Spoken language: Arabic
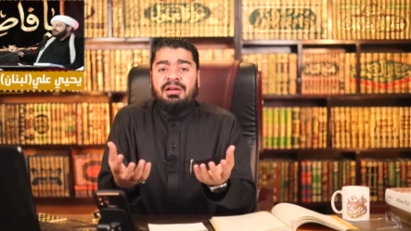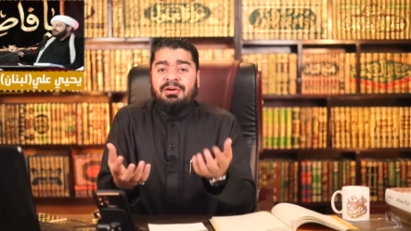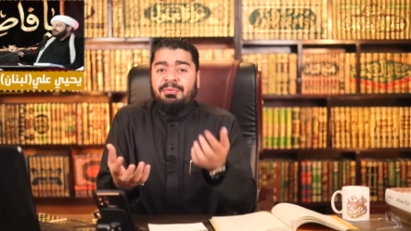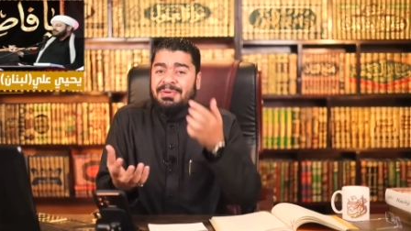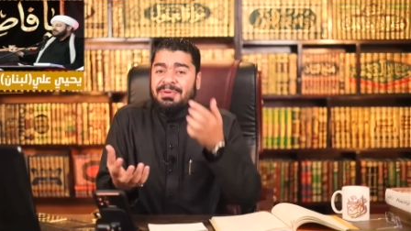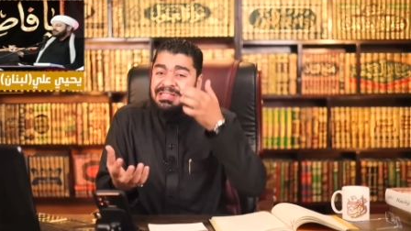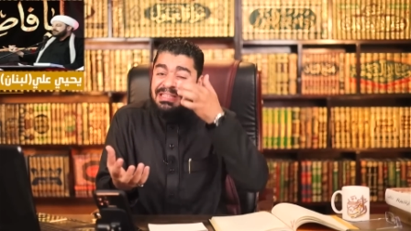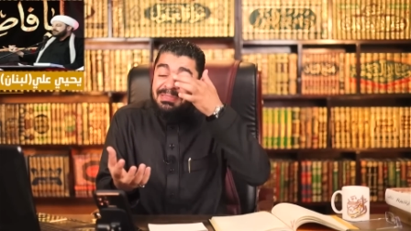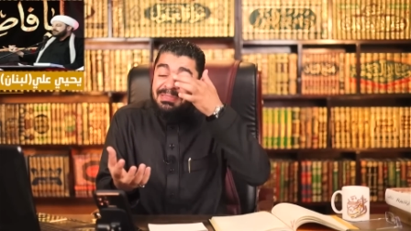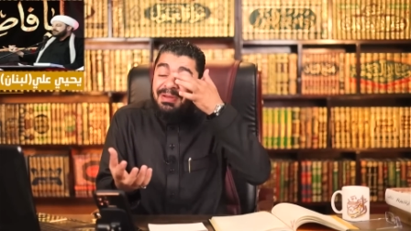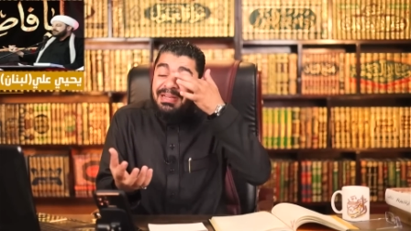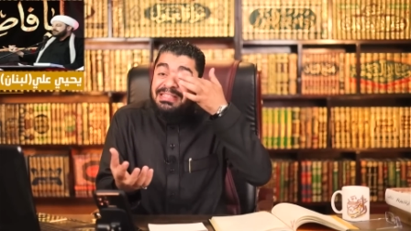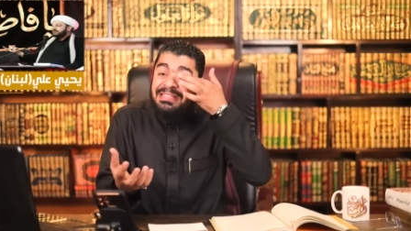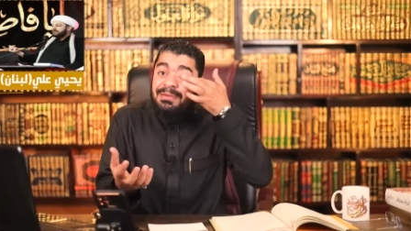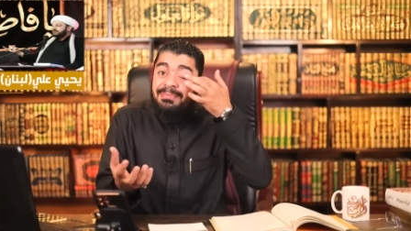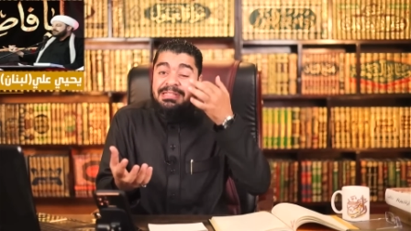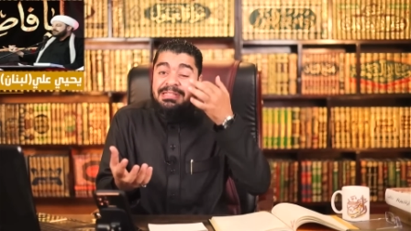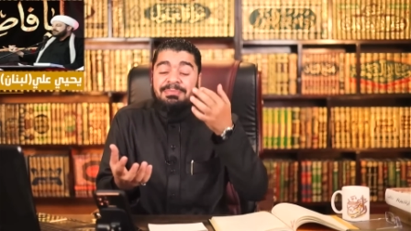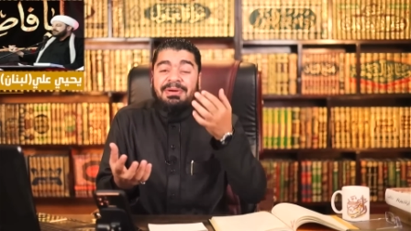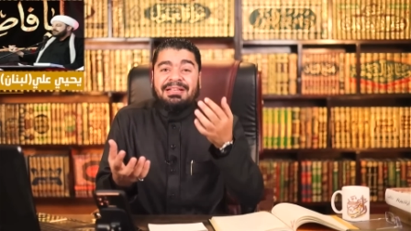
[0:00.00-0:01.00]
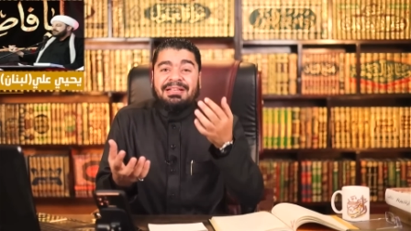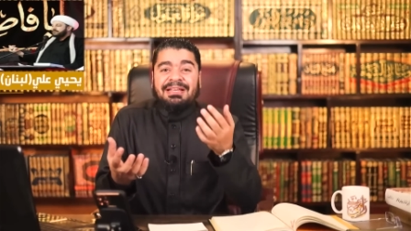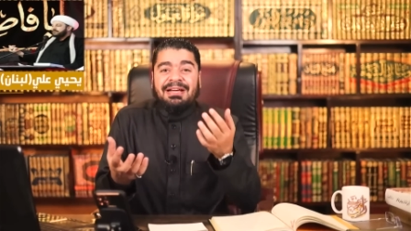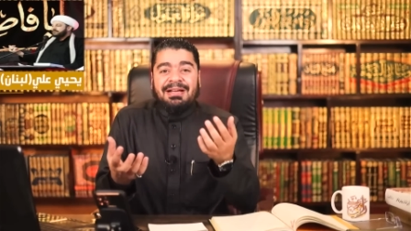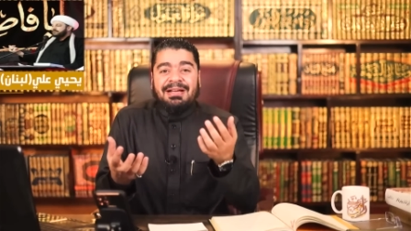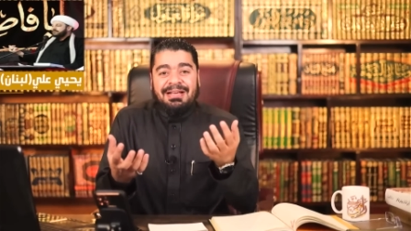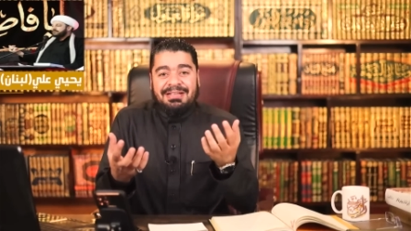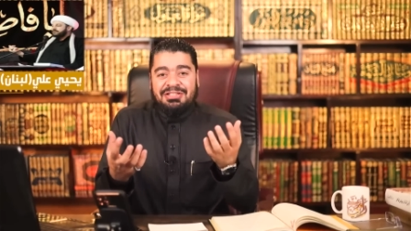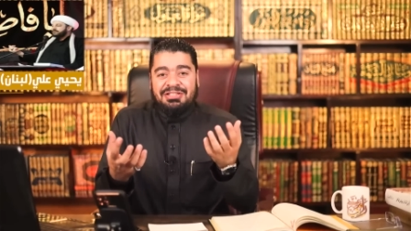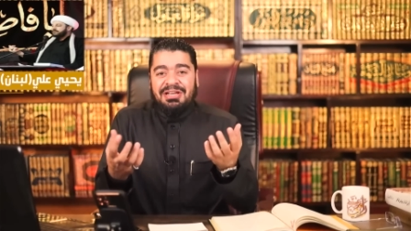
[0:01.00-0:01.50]
بس اسمعني زي ما
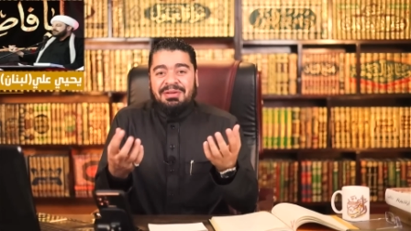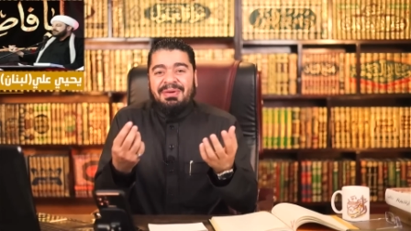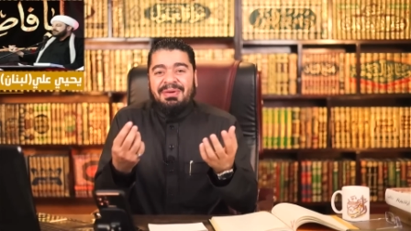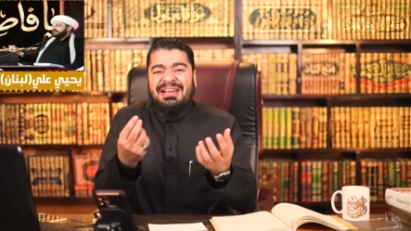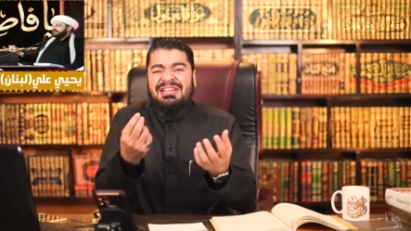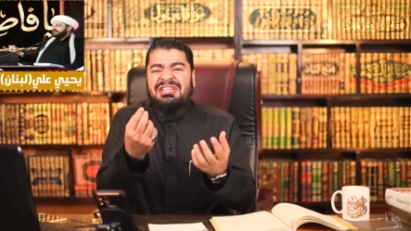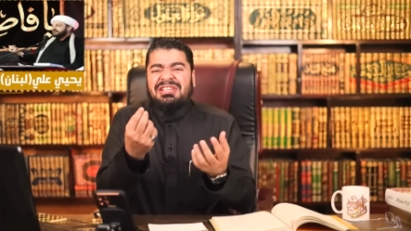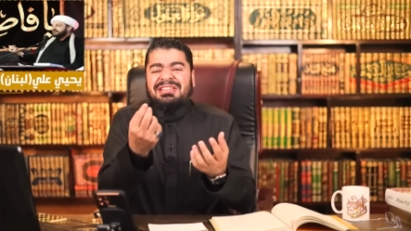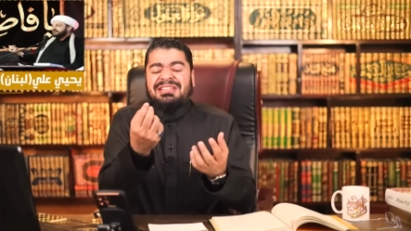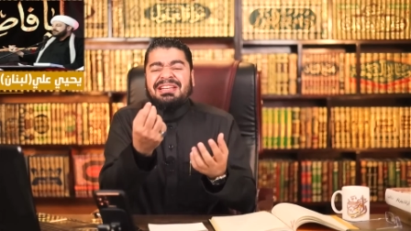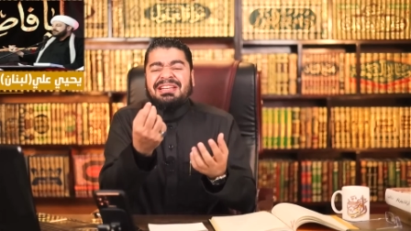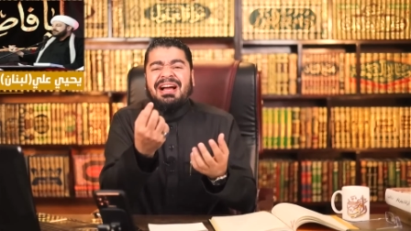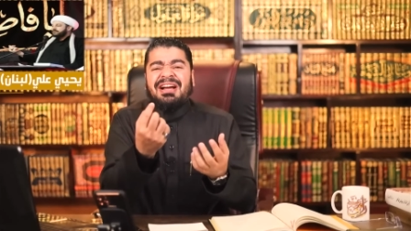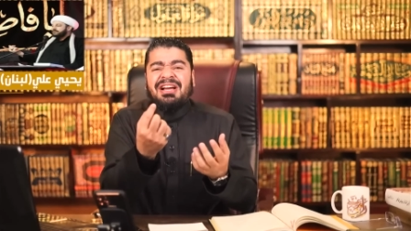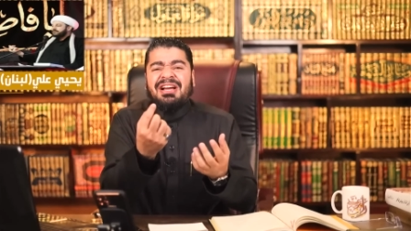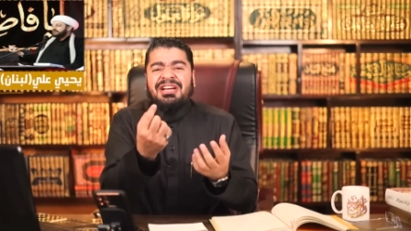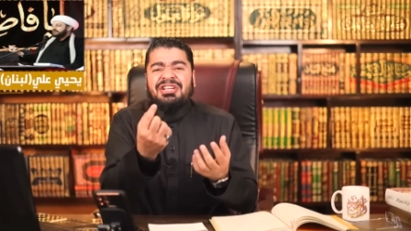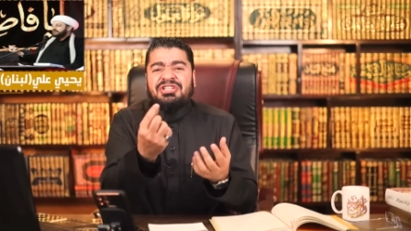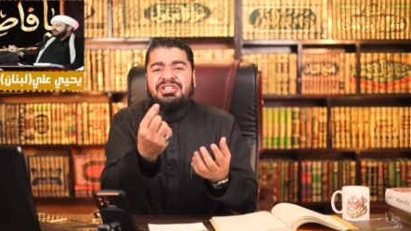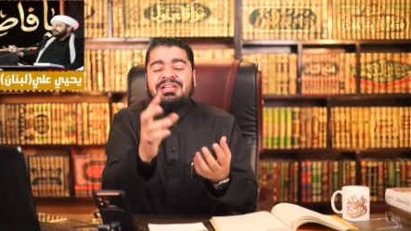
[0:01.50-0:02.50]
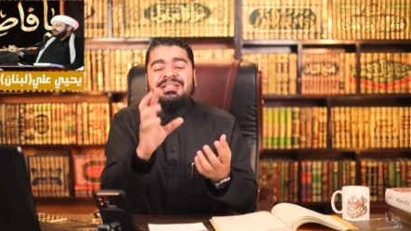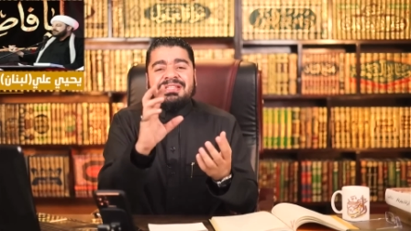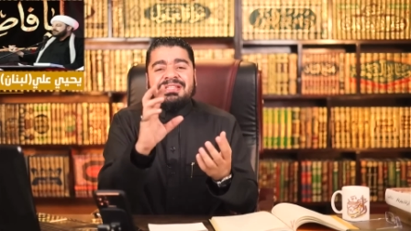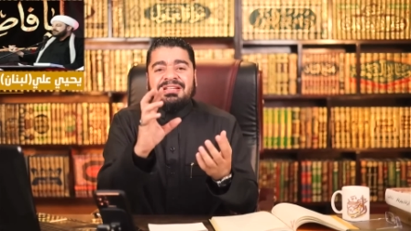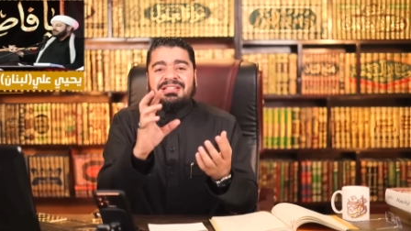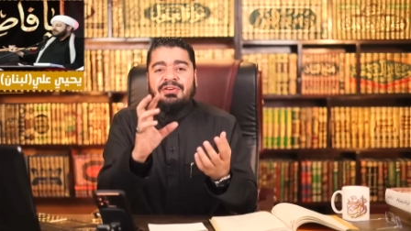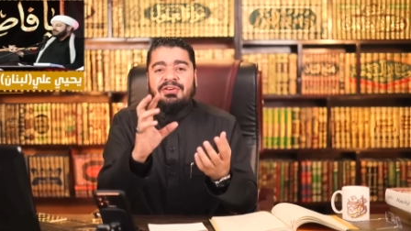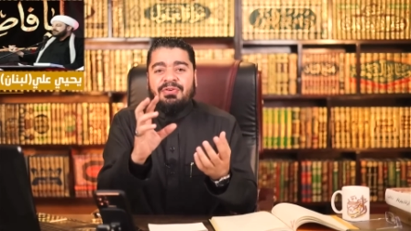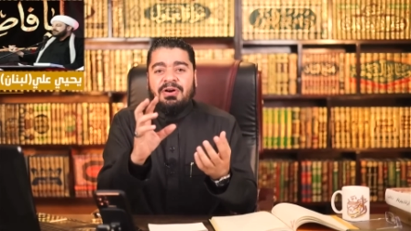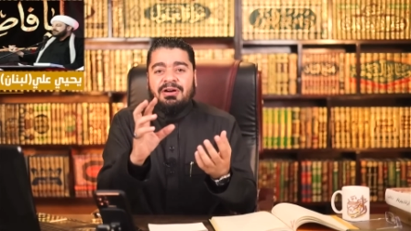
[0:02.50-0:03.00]
سمعتك يا شيخ معلش اديني 20
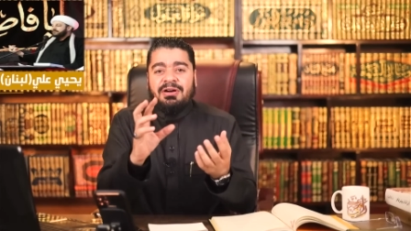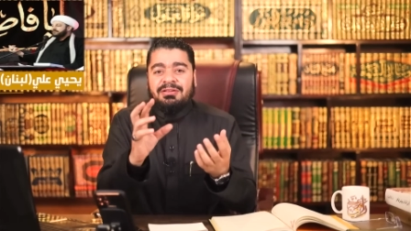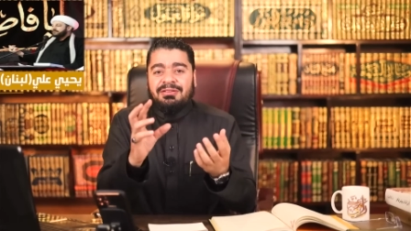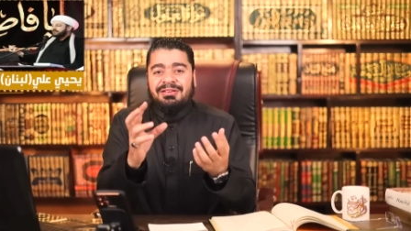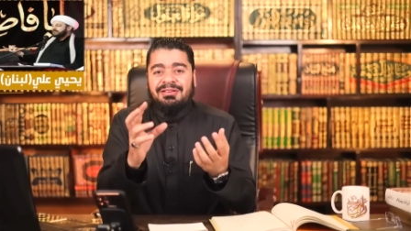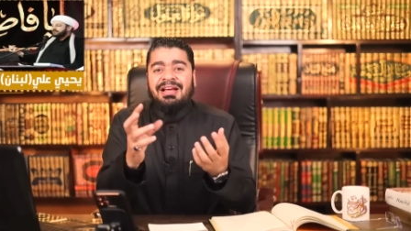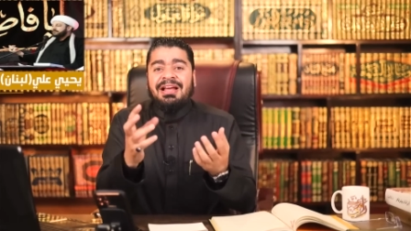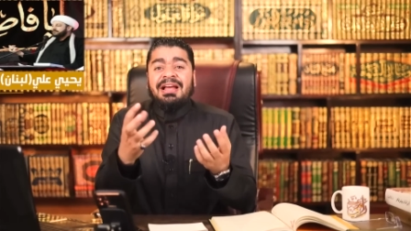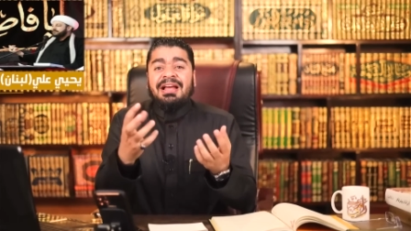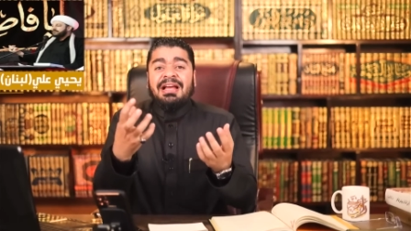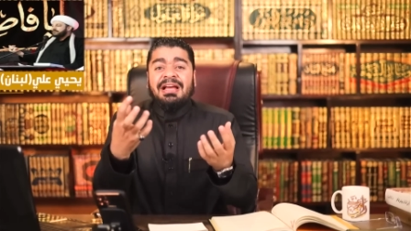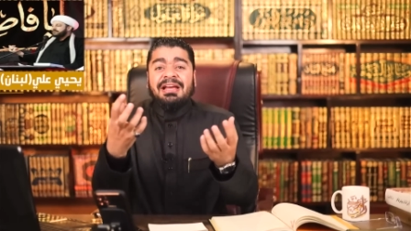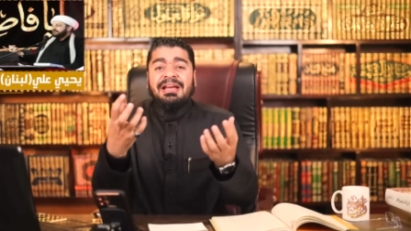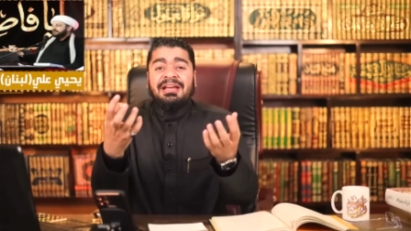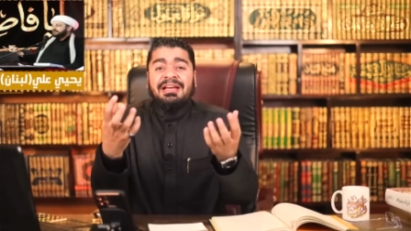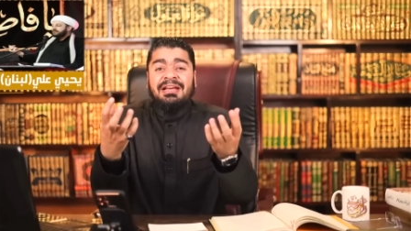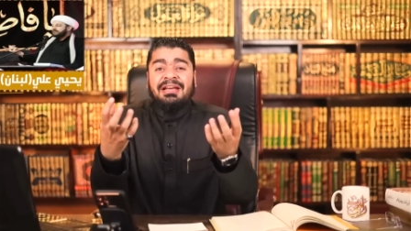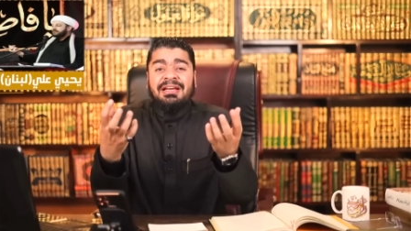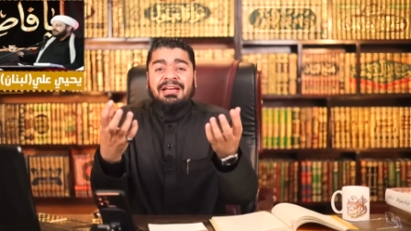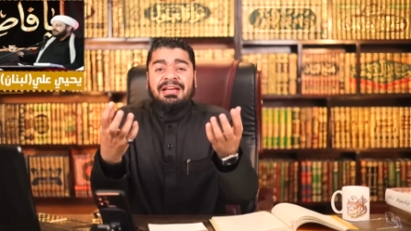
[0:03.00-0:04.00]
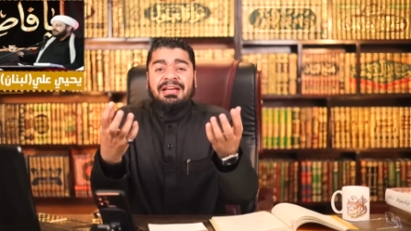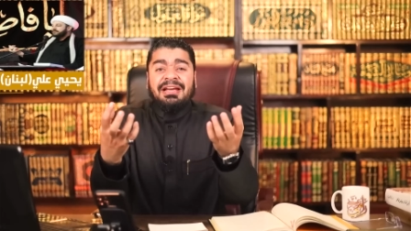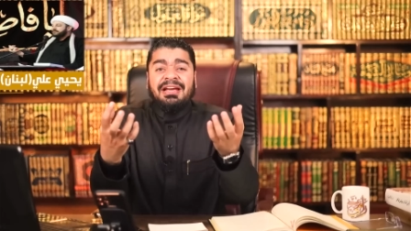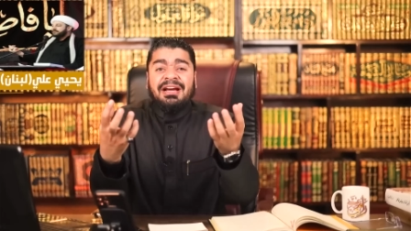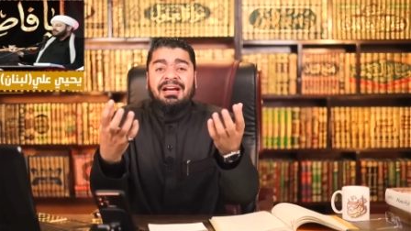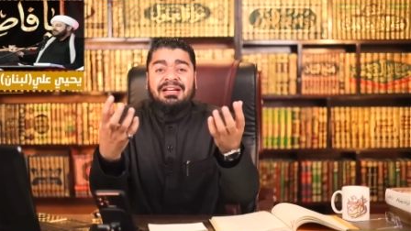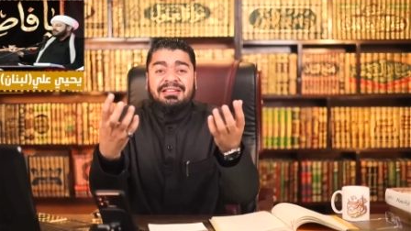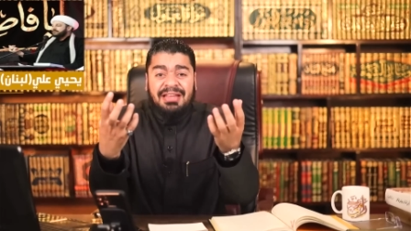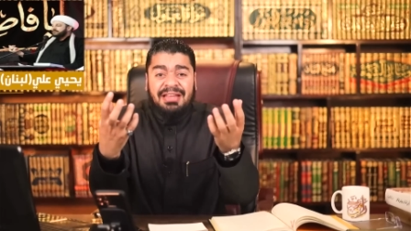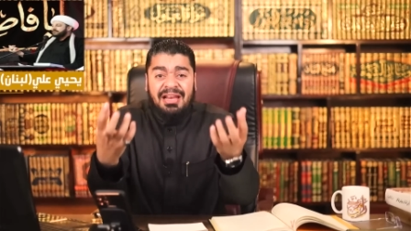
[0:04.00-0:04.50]
ثانيه فقط إيه،
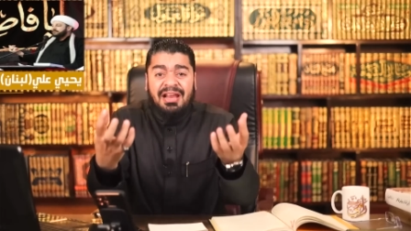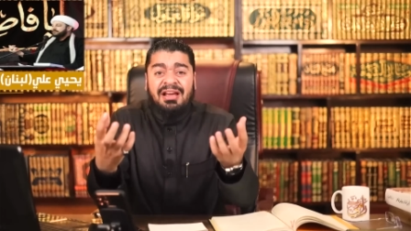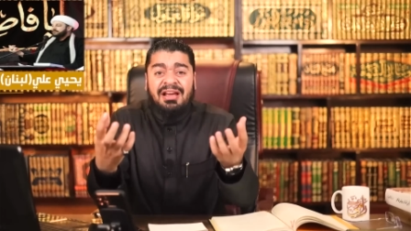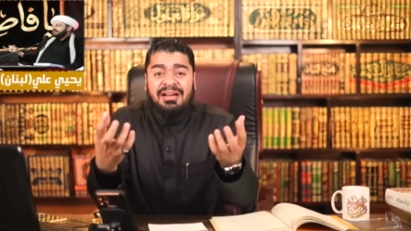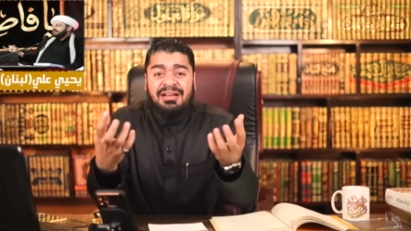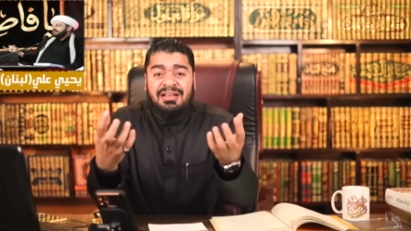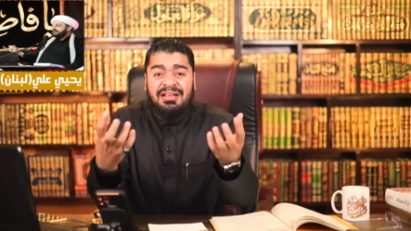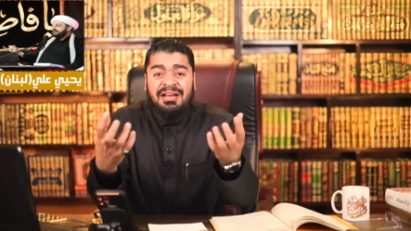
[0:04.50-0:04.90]
اختل... إيه.